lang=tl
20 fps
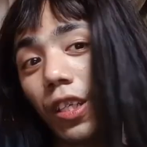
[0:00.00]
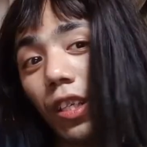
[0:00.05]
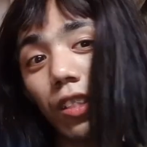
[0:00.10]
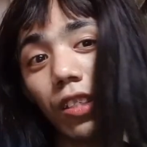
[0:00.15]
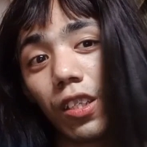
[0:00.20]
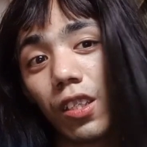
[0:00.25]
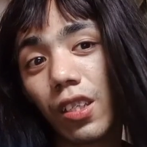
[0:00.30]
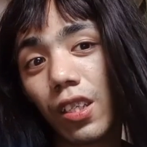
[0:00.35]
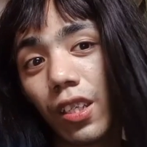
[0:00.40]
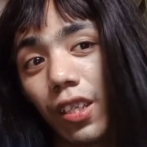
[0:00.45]
di
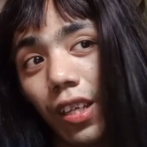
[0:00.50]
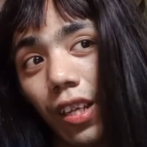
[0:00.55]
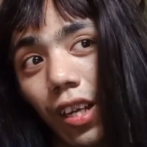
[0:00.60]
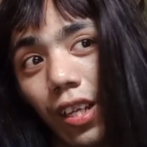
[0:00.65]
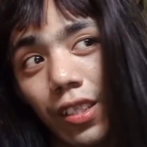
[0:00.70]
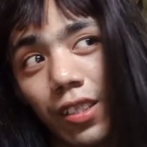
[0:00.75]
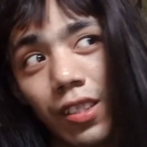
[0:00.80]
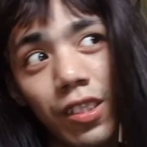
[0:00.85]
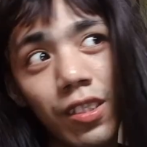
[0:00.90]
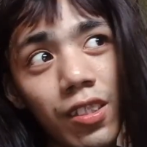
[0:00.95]
ka
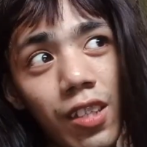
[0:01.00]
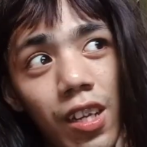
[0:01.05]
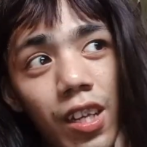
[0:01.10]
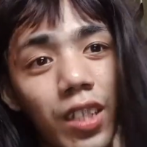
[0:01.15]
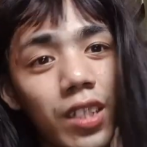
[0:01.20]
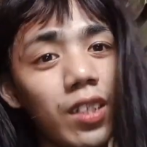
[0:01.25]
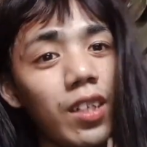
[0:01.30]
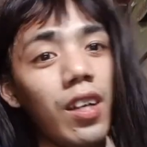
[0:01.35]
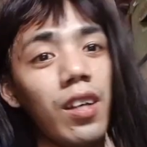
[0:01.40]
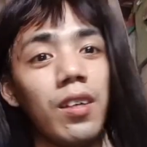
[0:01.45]
titigilan yan
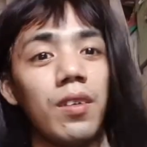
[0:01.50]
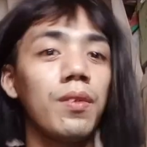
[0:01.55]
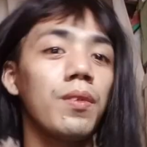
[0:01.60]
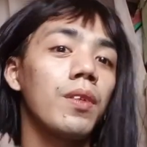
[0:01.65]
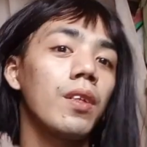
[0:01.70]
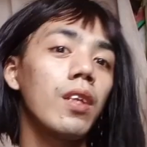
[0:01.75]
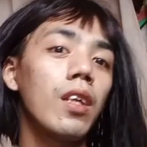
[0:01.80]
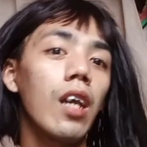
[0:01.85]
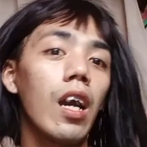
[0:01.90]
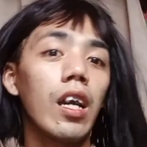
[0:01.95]
talaga
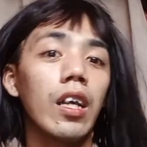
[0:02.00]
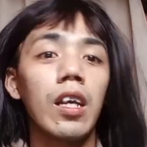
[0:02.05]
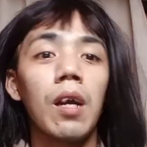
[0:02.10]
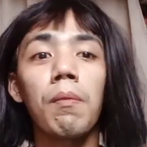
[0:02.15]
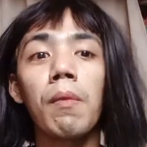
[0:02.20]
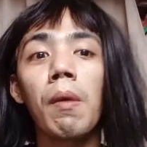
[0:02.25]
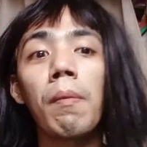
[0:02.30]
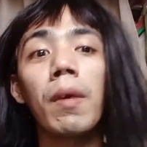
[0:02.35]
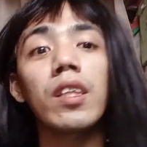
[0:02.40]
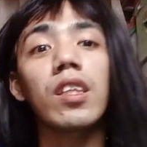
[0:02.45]

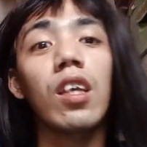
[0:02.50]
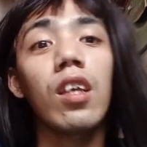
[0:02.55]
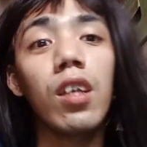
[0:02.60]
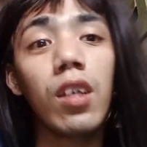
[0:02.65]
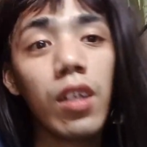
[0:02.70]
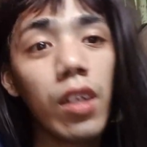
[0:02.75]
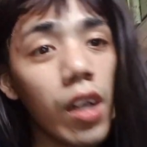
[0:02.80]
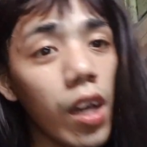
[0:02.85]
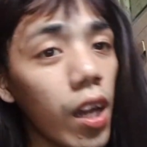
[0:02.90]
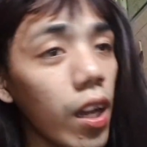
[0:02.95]
hanggang
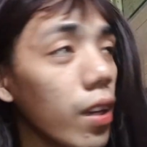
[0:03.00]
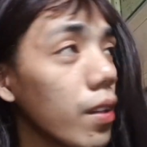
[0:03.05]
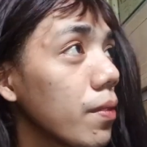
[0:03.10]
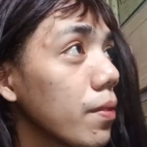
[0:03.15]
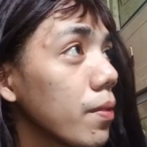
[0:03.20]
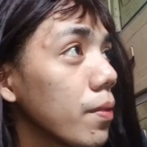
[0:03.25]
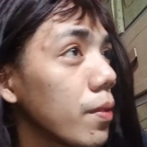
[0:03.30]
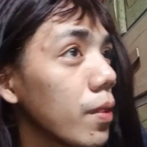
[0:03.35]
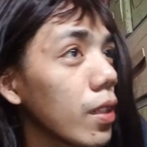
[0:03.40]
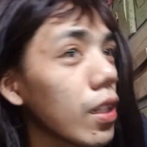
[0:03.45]
mamatay ka
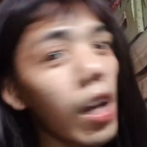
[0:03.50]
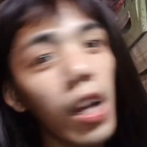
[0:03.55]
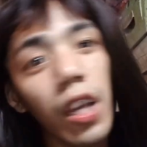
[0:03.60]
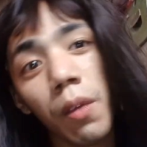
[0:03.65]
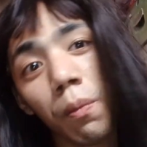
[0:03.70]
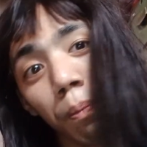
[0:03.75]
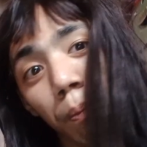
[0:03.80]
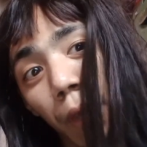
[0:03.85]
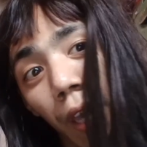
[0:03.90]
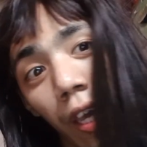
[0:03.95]

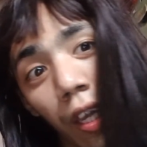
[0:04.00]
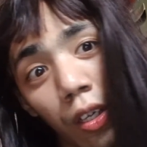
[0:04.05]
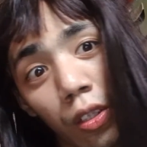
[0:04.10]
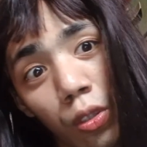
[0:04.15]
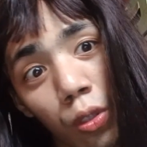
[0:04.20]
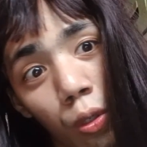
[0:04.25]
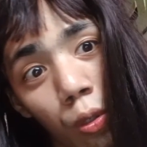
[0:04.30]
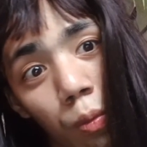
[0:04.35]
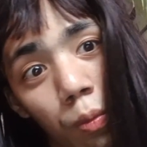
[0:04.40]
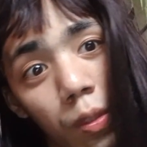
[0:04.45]
kang
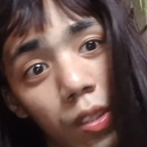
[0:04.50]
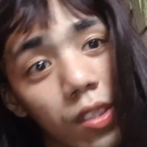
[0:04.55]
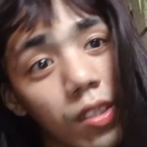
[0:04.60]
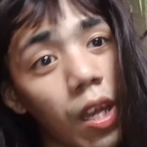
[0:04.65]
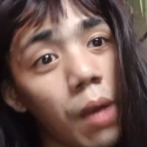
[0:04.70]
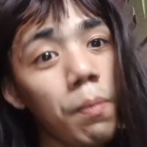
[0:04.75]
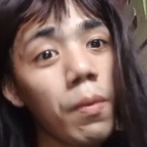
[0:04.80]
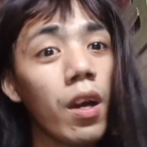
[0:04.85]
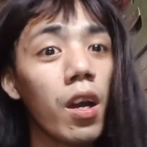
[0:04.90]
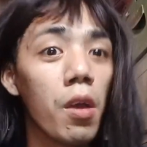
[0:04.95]
impyerno
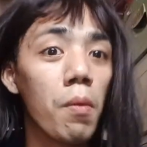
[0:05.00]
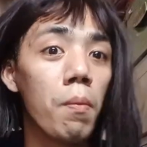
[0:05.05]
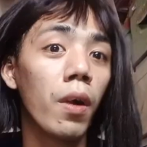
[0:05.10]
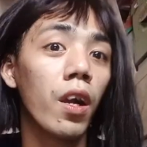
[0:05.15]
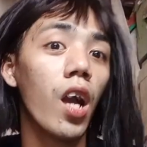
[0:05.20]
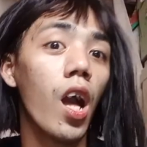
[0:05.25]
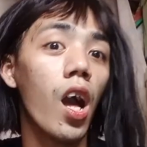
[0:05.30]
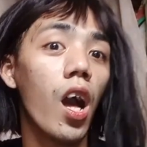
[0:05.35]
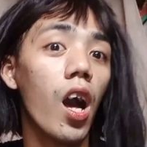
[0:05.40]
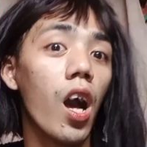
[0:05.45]
magsama
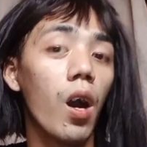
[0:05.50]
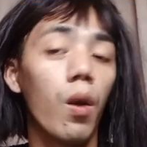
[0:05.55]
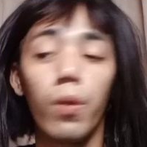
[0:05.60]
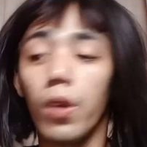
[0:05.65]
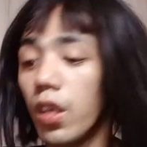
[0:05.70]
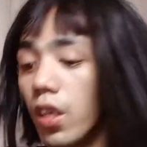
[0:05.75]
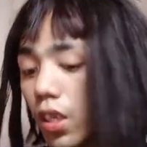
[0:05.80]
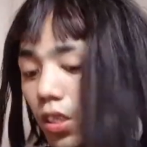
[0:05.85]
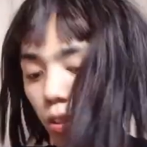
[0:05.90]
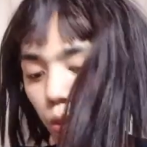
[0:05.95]
kayo
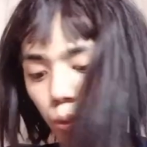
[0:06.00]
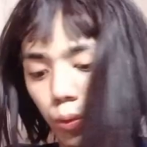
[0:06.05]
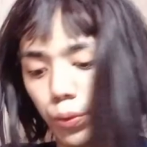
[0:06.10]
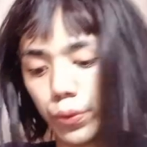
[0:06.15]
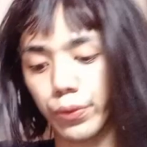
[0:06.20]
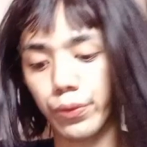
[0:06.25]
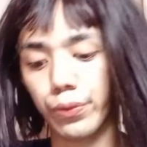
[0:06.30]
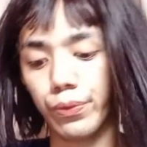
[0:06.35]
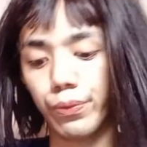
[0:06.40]
mag-aaway kayo